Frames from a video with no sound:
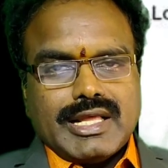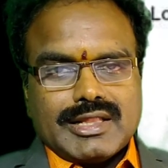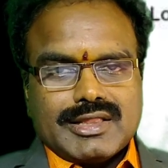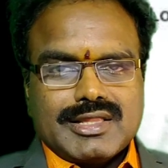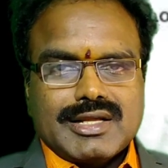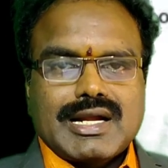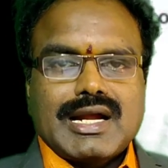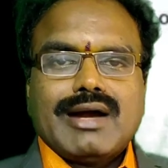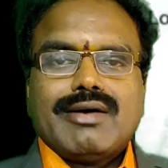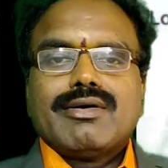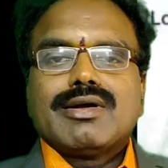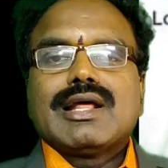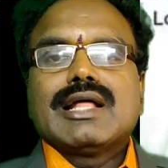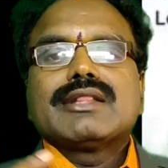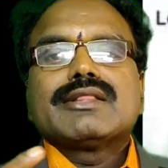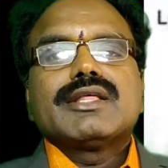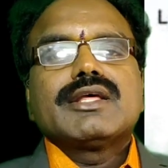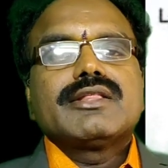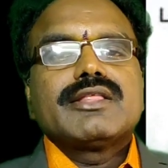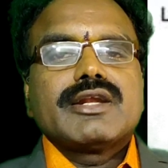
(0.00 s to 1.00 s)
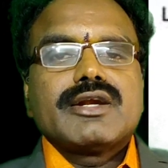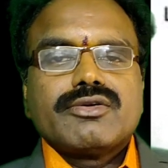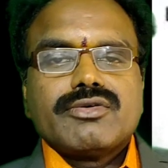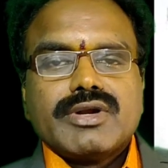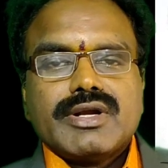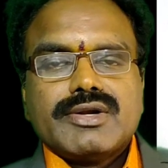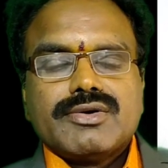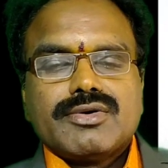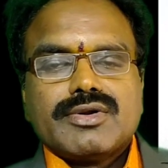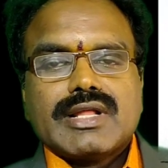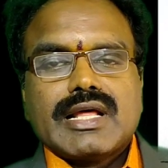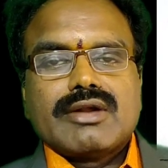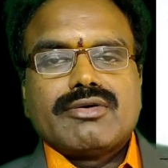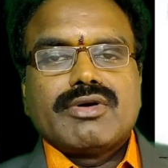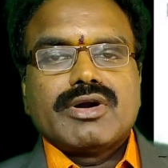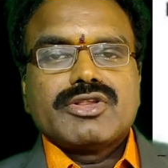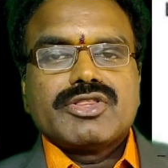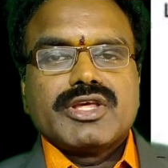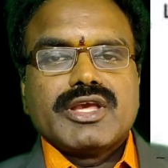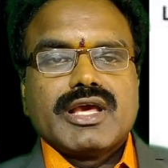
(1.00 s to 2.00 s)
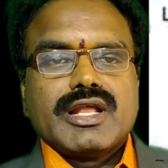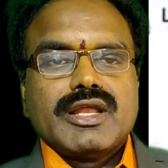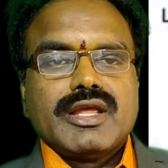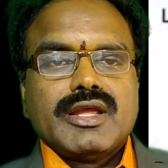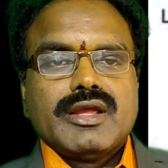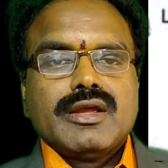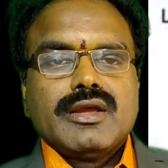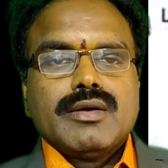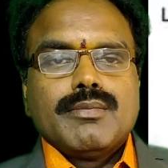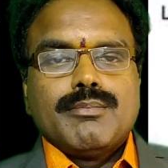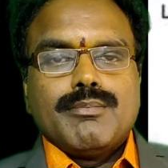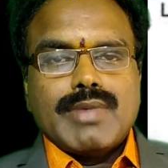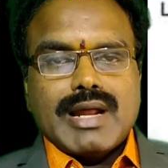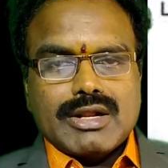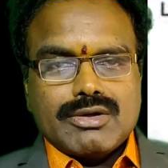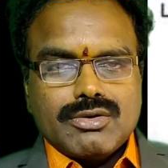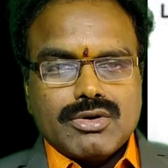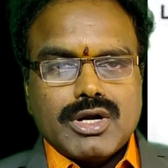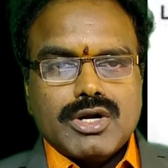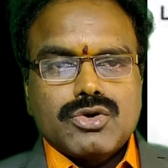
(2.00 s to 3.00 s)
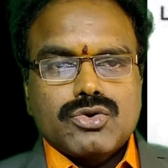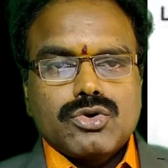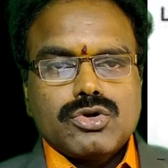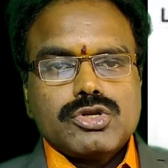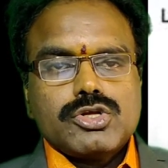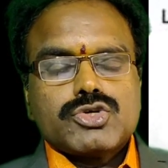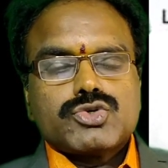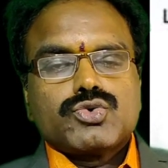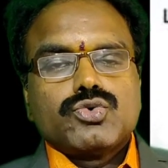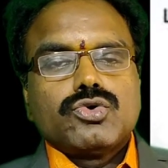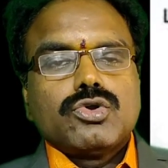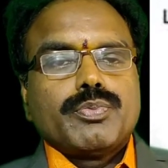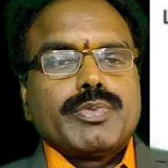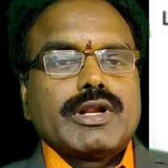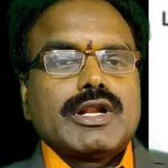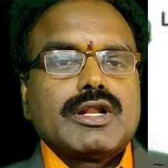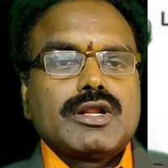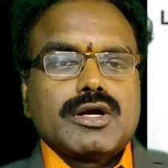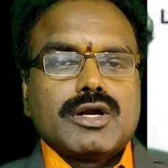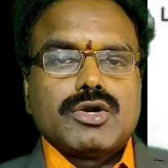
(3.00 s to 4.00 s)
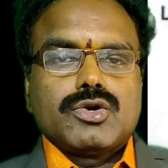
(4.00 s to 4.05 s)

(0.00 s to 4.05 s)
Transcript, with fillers: ఎంత కావాలో అంతే తినడం అనేటువంటిది అలవాటు చేయాలి మనం కంట్రోల్ చేసుకుంటూ పిల్లల్ని